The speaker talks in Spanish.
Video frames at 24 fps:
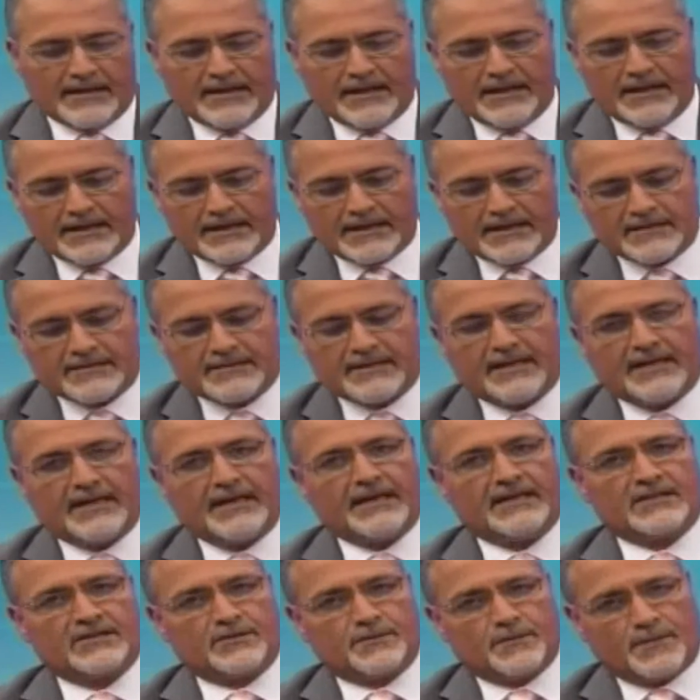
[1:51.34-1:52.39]
ese es el que
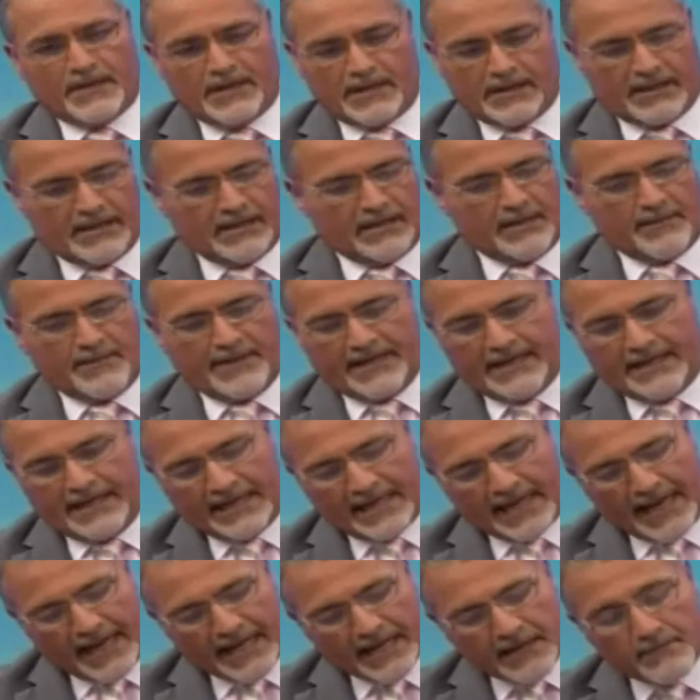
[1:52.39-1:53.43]
se expide de
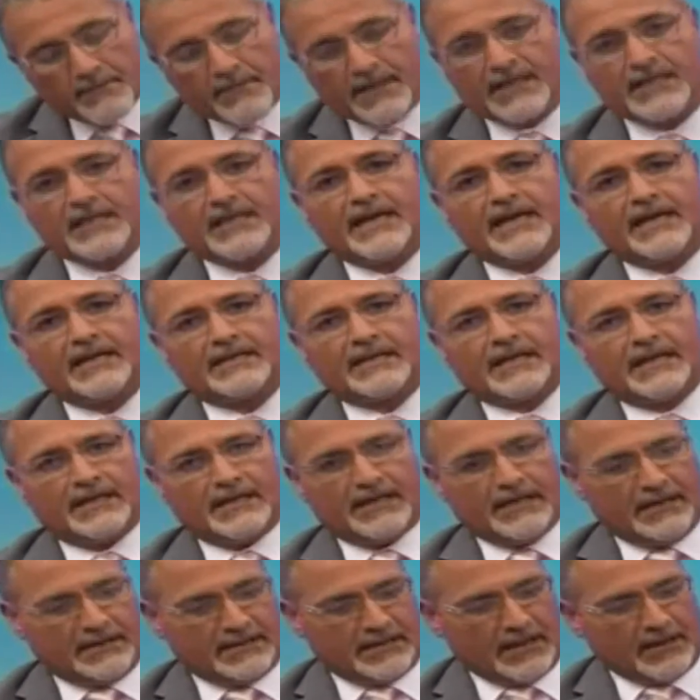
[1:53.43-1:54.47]
manera inmediata
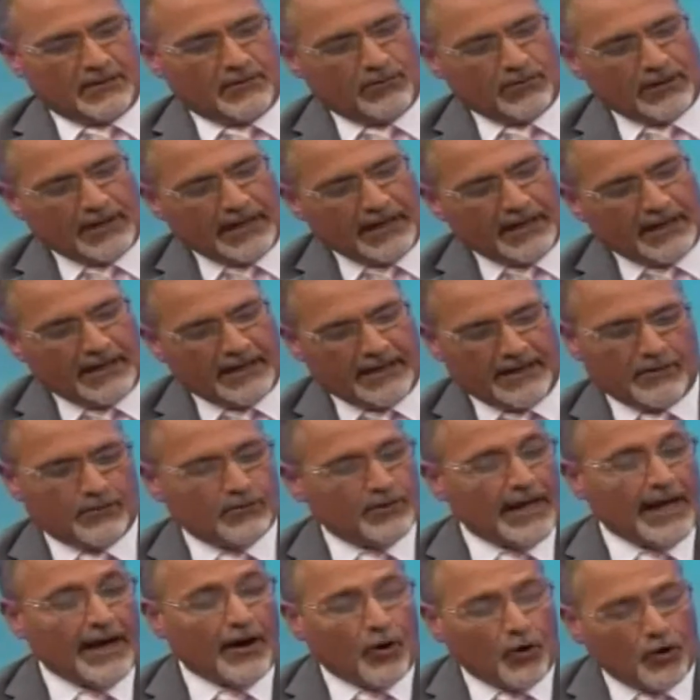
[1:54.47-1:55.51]
y el tribunal es
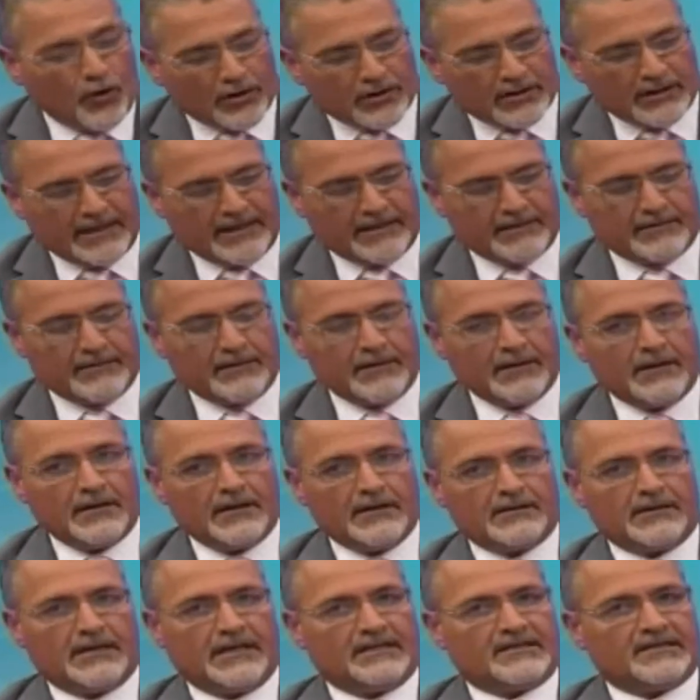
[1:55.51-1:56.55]
una orden
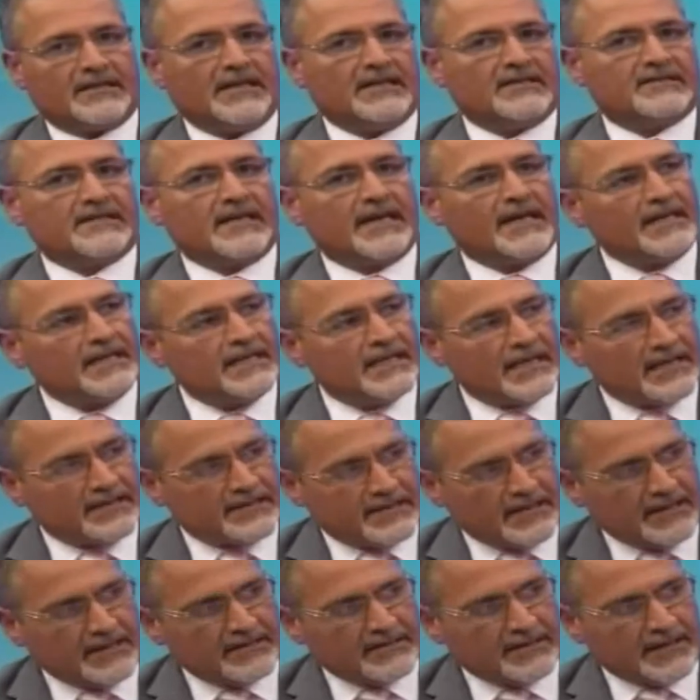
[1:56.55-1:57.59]
de cese y
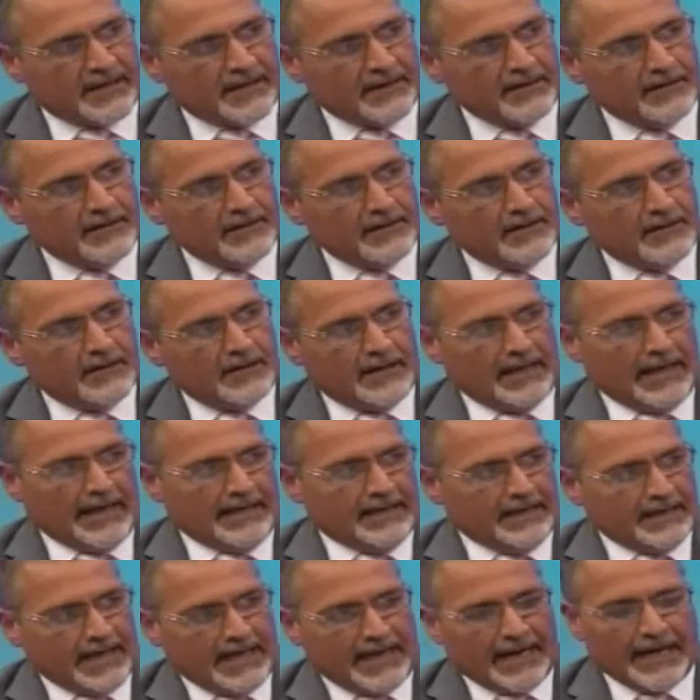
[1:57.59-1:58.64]
desista.
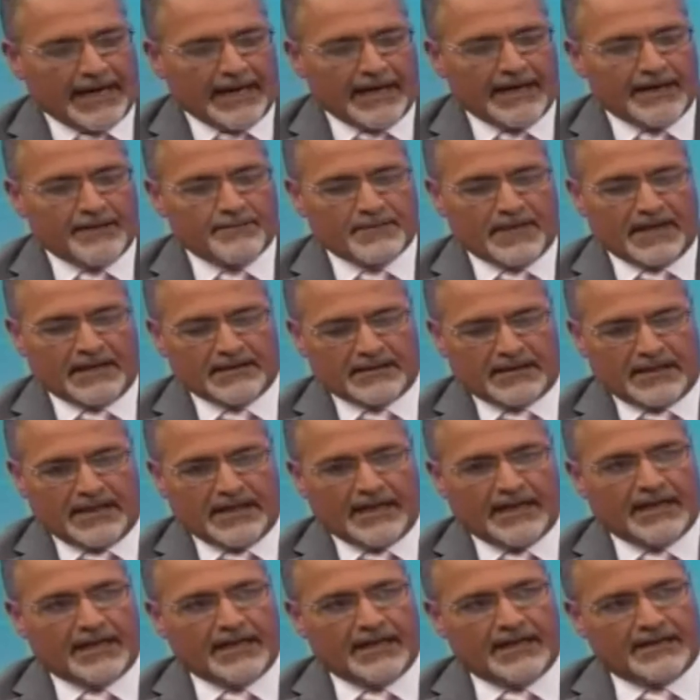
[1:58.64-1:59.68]
La idea es
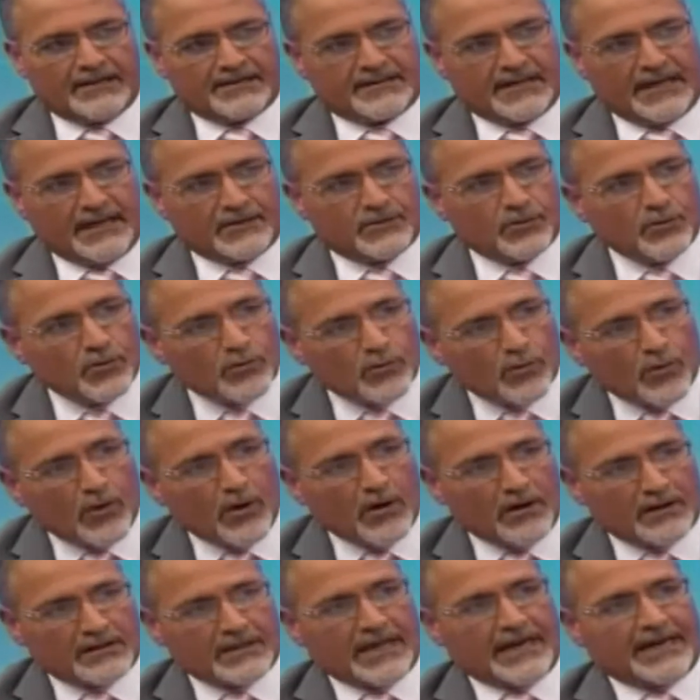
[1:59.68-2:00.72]
mantener el status quo
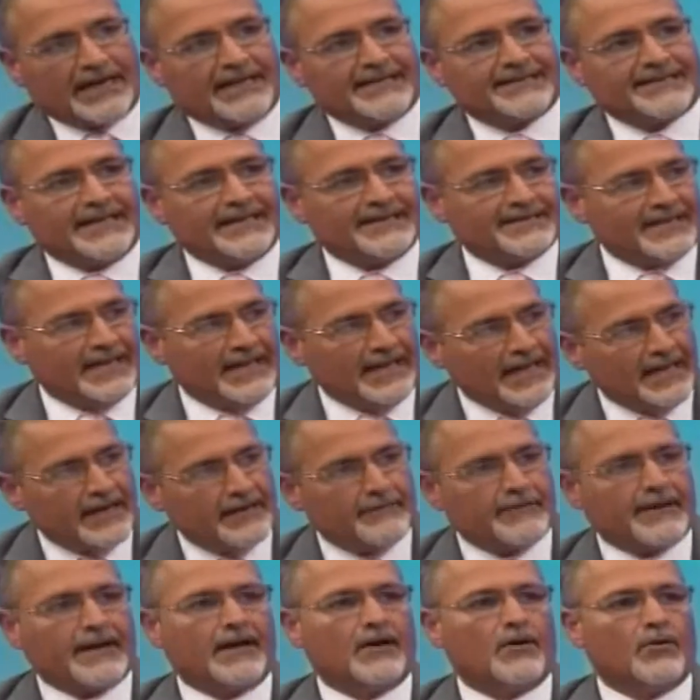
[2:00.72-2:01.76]
hasta que se
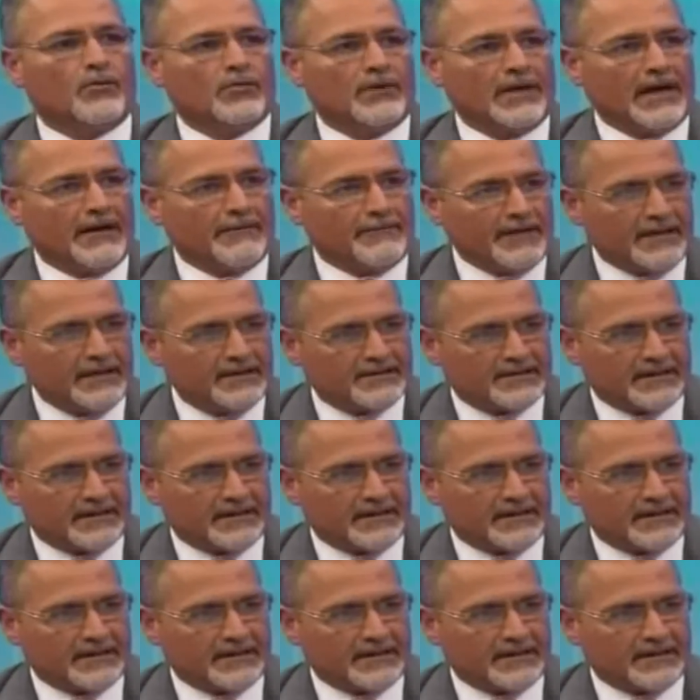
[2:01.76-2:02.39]
celebre una